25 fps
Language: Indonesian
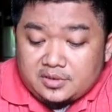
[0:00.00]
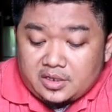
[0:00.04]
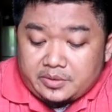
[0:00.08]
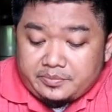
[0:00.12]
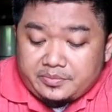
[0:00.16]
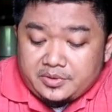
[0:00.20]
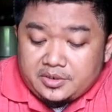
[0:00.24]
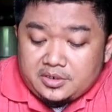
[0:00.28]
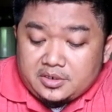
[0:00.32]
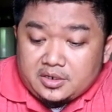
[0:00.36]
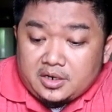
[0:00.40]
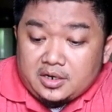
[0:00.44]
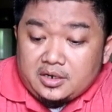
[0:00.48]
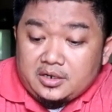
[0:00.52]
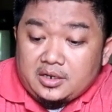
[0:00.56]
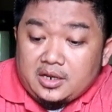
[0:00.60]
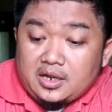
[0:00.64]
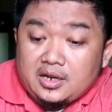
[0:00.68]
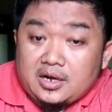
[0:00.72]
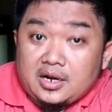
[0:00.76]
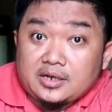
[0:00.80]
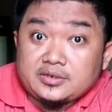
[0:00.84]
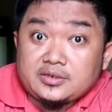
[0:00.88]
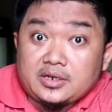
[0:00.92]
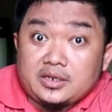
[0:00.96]
tapi dengan
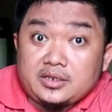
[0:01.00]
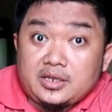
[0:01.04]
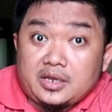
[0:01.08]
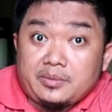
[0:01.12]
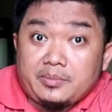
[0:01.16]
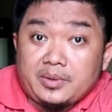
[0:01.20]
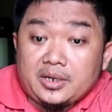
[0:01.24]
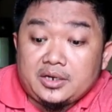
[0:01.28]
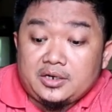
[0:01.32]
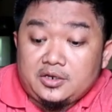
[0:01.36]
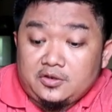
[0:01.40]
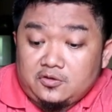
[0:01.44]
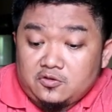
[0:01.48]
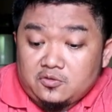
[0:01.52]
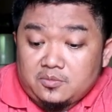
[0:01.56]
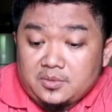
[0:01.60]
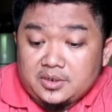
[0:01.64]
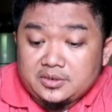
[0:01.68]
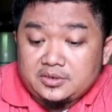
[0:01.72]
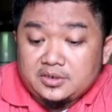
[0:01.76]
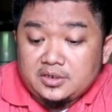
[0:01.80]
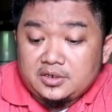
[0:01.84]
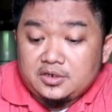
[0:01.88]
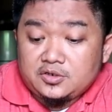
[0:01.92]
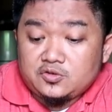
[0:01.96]
yang rasanya
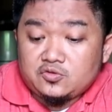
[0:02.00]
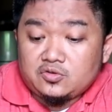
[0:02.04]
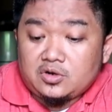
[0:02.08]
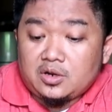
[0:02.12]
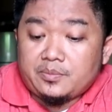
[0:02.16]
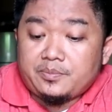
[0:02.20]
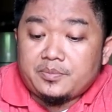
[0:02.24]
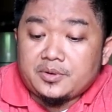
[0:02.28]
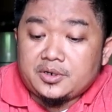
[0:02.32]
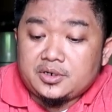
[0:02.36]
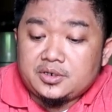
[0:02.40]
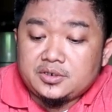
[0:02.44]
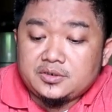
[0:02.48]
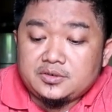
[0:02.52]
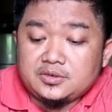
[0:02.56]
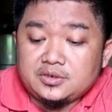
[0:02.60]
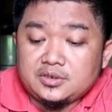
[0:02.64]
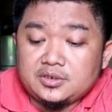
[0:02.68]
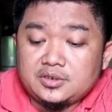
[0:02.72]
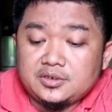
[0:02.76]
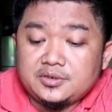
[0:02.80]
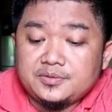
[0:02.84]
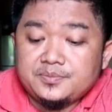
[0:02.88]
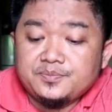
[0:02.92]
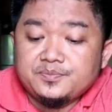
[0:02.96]
medium aja ini sudah pedes
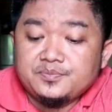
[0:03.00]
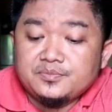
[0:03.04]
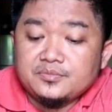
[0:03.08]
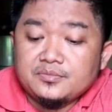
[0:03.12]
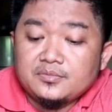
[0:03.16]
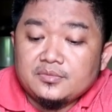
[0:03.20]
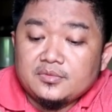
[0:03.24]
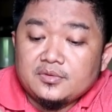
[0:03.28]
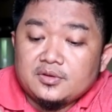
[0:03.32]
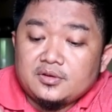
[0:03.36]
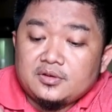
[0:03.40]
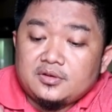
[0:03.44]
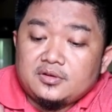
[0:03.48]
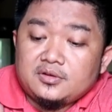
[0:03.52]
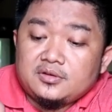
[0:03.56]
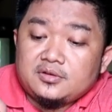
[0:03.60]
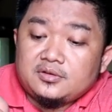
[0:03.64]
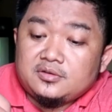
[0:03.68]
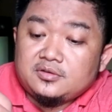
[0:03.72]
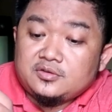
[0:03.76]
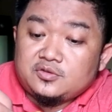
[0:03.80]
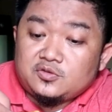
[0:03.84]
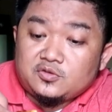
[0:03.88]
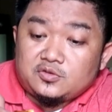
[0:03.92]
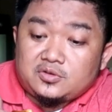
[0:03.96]
sih
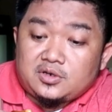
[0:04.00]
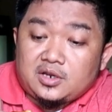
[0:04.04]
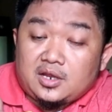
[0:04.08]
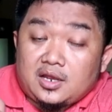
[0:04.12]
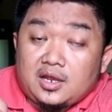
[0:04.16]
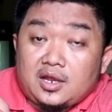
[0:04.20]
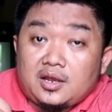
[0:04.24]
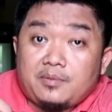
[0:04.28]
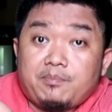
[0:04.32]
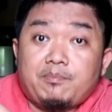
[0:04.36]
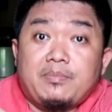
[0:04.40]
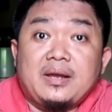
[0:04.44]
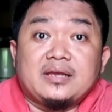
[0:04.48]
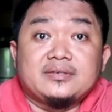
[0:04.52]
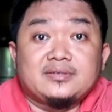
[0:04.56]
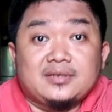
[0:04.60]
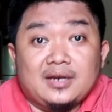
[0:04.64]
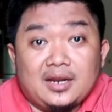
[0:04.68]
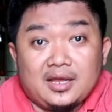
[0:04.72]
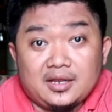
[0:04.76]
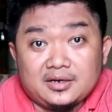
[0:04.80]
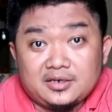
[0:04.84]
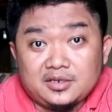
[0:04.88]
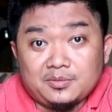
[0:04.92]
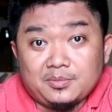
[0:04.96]
sudah pas
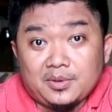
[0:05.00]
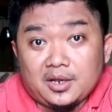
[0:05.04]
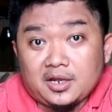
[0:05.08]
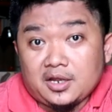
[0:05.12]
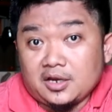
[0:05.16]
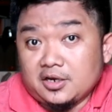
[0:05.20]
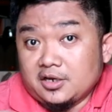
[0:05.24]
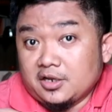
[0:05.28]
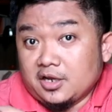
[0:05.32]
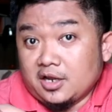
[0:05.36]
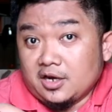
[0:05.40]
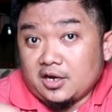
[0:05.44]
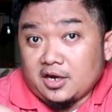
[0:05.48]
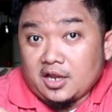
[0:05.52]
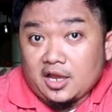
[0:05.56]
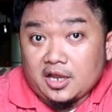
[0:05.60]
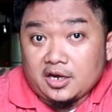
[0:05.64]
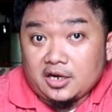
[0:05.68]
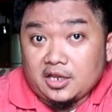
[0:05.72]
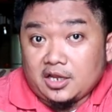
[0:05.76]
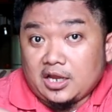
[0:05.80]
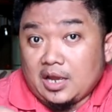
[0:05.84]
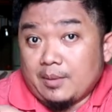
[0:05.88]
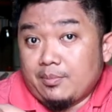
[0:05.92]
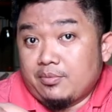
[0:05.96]
lah dimakan dengan
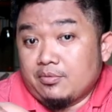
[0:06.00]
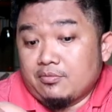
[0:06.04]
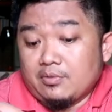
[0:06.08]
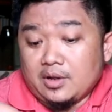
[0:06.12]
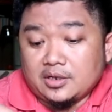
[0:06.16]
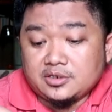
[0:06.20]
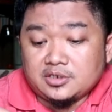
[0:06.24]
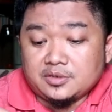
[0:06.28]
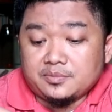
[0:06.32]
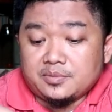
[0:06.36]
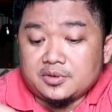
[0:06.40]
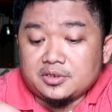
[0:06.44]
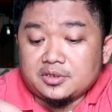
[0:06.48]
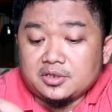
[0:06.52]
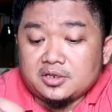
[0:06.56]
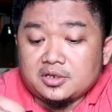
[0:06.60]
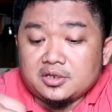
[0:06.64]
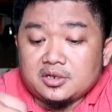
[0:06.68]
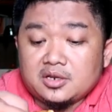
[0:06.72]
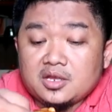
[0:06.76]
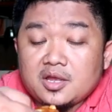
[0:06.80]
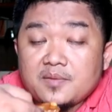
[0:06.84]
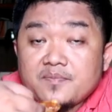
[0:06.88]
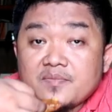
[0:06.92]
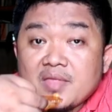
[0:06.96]
aneka buah
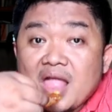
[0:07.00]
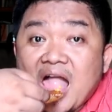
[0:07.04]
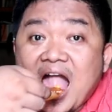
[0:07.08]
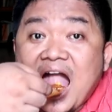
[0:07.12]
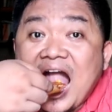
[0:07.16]
seperti ini